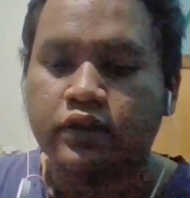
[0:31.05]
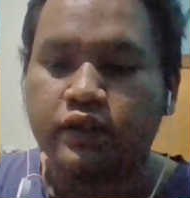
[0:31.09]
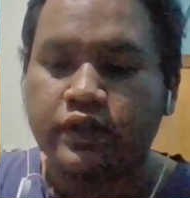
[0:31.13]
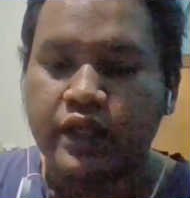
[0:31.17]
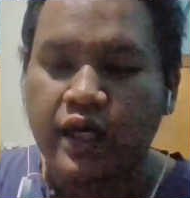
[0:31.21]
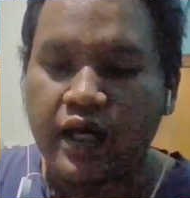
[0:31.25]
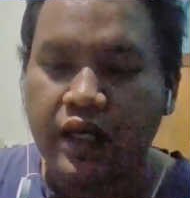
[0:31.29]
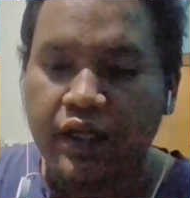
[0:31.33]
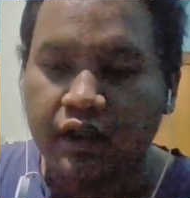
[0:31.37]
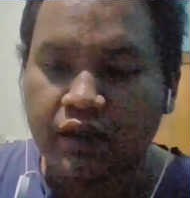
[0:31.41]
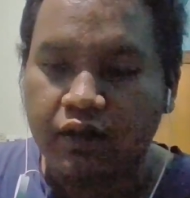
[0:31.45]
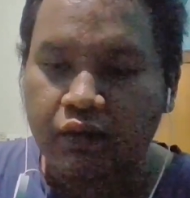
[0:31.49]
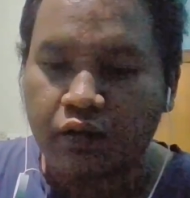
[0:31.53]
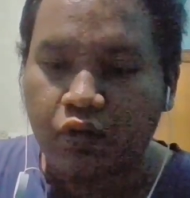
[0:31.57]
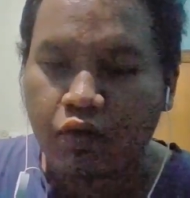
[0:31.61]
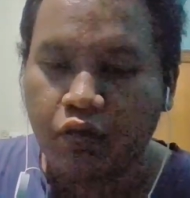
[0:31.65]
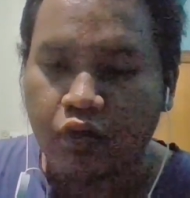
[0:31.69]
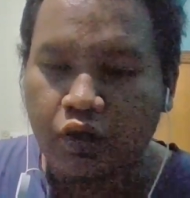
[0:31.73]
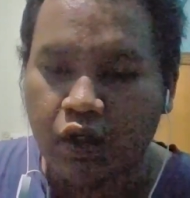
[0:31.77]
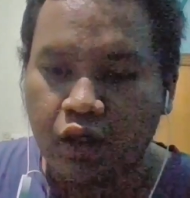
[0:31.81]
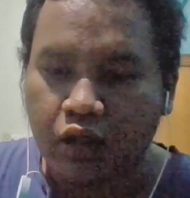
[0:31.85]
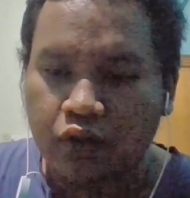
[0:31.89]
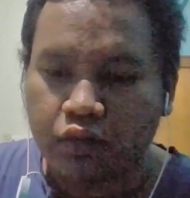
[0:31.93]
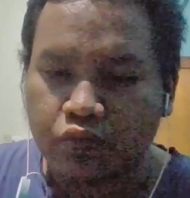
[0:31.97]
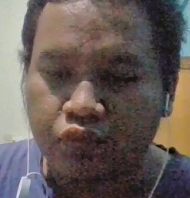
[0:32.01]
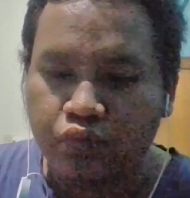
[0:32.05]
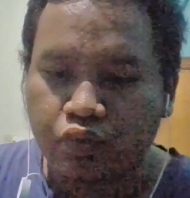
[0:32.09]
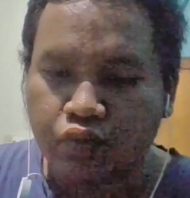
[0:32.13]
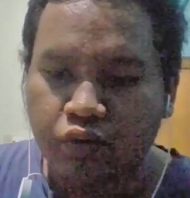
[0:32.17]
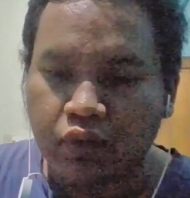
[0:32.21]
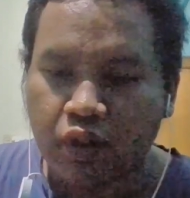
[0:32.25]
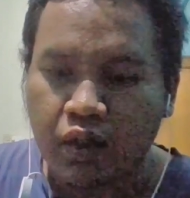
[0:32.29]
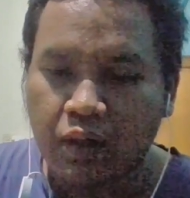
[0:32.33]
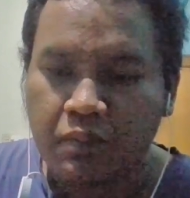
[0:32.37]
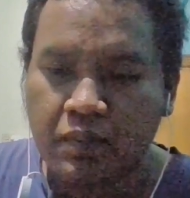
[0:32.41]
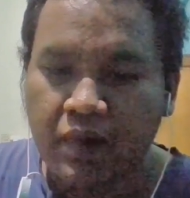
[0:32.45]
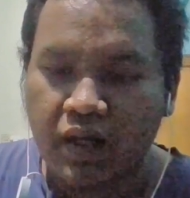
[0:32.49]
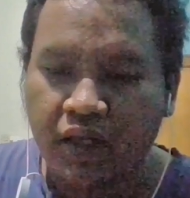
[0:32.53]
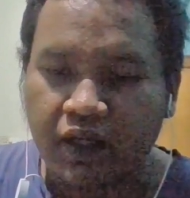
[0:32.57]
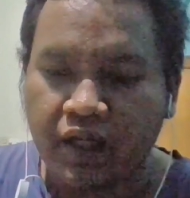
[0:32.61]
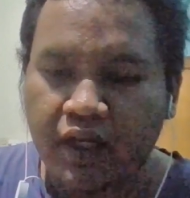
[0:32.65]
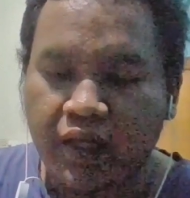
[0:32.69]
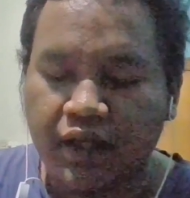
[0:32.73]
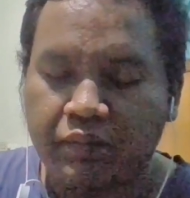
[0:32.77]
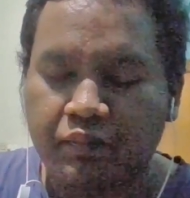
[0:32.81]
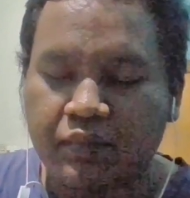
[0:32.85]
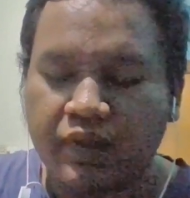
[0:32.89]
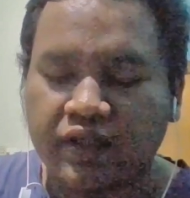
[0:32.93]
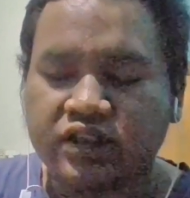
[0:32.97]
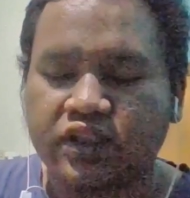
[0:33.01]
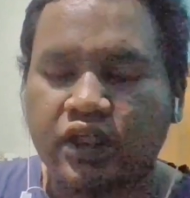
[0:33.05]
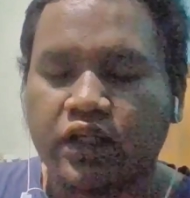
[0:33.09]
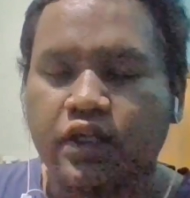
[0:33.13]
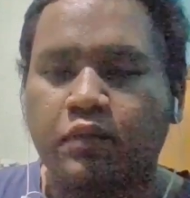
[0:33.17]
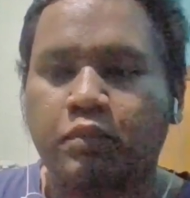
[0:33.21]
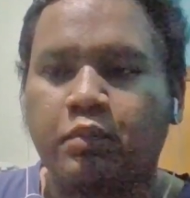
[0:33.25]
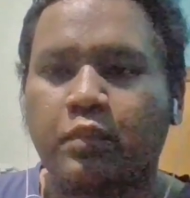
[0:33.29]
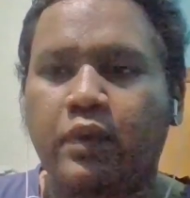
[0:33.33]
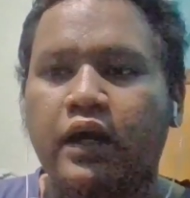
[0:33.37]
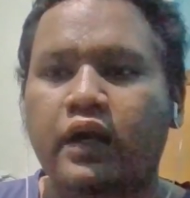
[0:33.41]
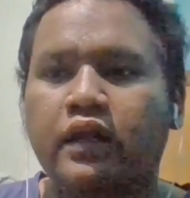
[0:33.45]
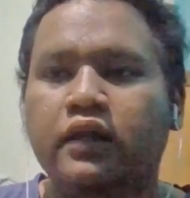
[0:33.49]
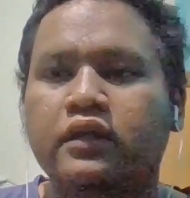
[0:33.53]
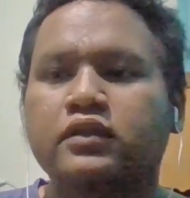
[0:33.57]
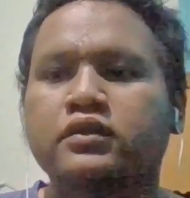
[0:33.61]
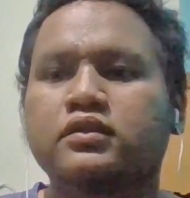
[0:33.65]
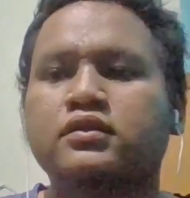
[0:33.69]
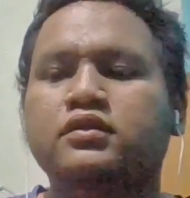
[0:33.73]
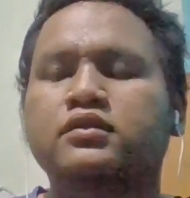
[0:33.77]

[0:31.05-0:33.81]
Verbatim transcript: dan orang tua bagai masa depan.